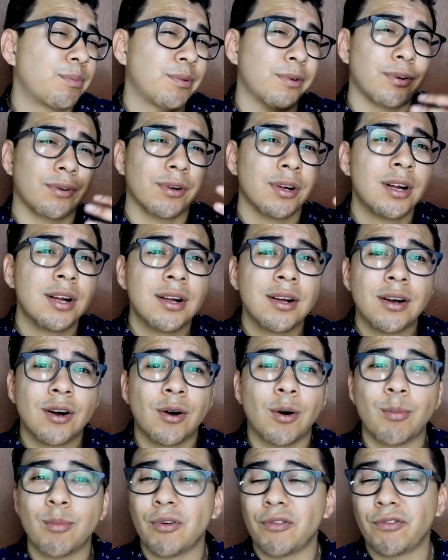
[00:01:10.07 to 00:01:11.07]
por
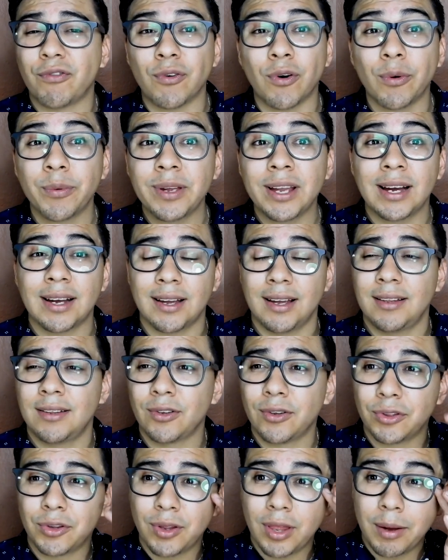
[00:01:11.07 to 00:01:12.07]
homofobia que ha
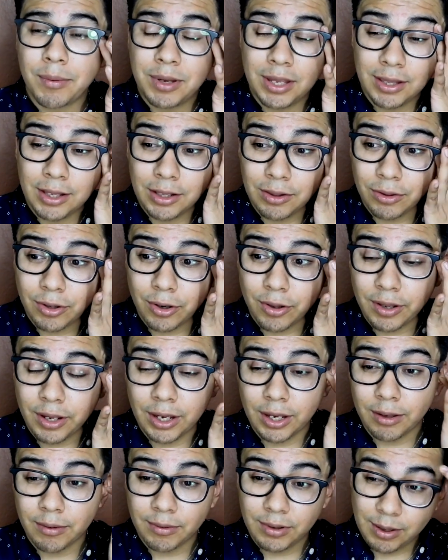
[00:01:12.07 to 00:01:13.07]
ido todavía dentro
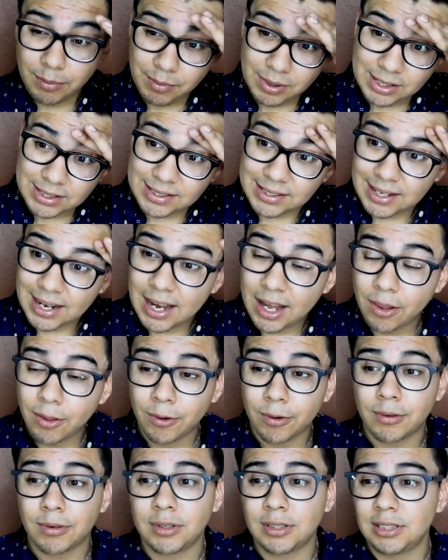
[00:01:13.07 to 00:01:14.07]
de, mi
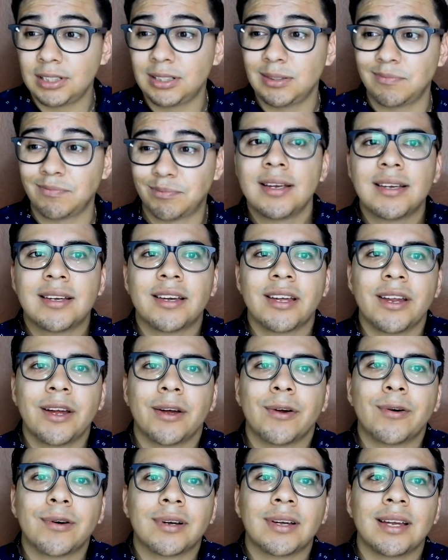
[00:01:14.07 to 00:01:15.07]
estado y,
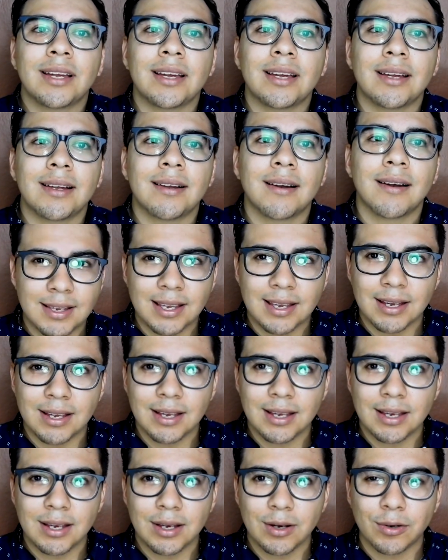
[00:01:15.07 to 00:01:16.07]
creo que,
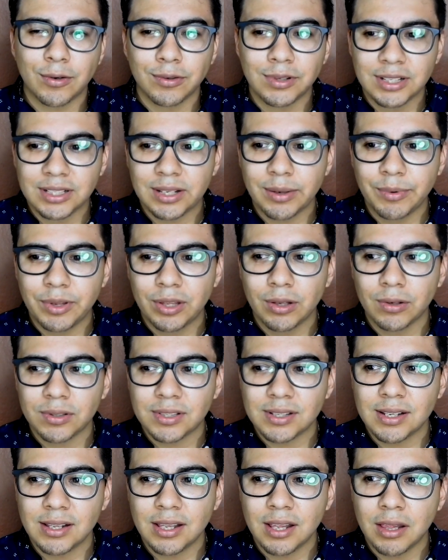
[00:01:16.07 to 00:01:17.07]
que, con este video
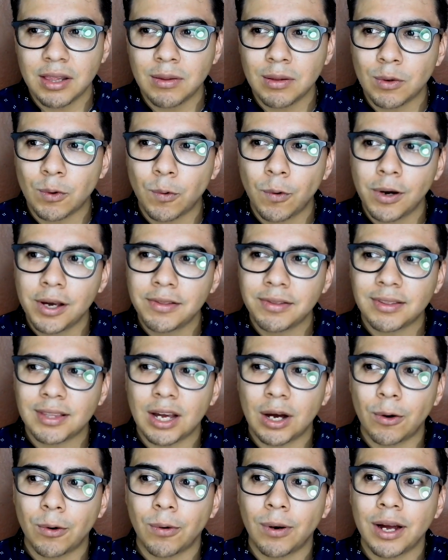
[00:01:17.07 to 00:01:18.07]
se den
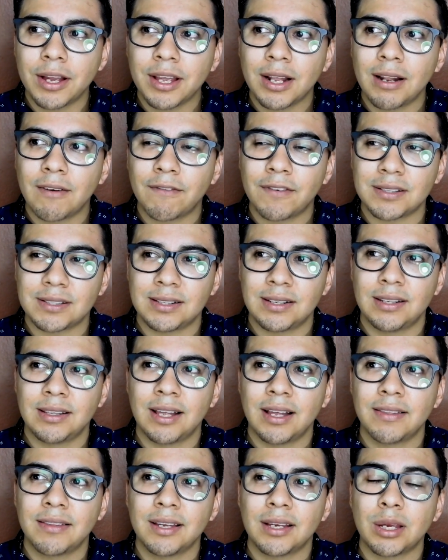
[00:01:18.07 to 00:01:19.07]
cuenta o haya la
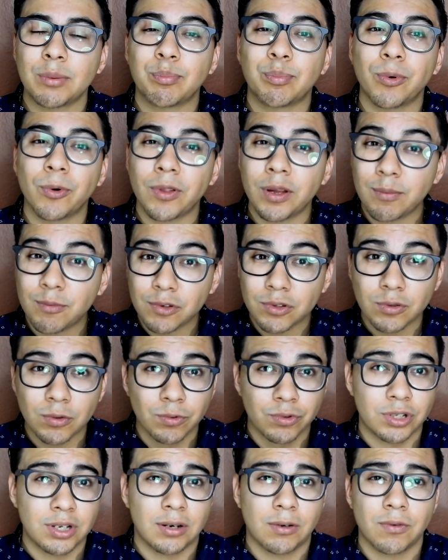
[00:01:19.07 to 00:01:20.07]
facilidad de que podemos
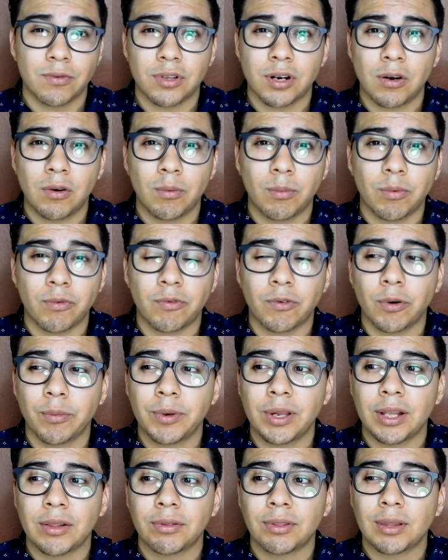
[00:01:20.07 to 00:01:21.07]
luchar contra la
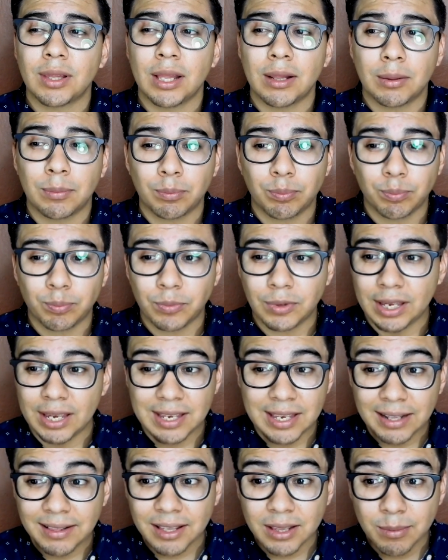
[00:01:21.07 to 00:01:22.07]
homofobia,
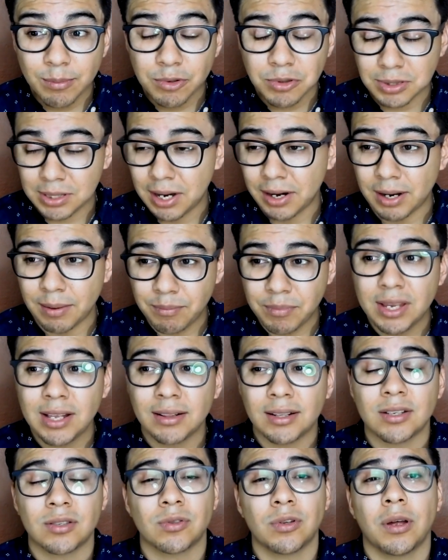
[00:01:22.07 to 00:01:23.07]
que ya tenemos
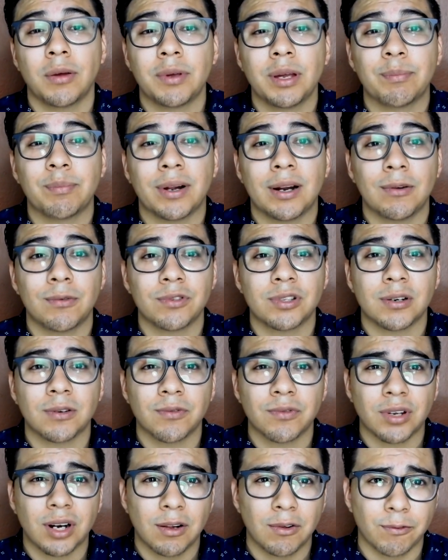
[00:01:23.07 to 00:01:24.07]
herramientas todavía para luchar
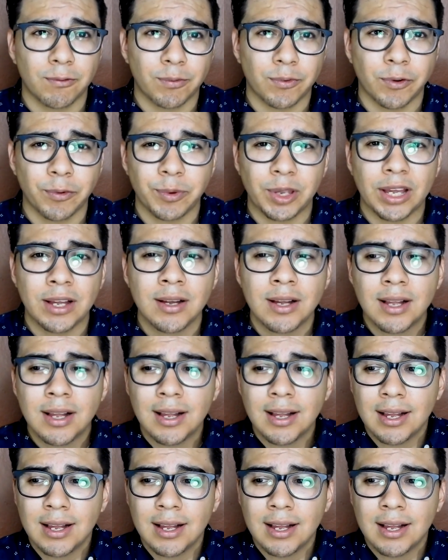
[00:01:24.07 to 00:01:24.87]
contra la homofobia.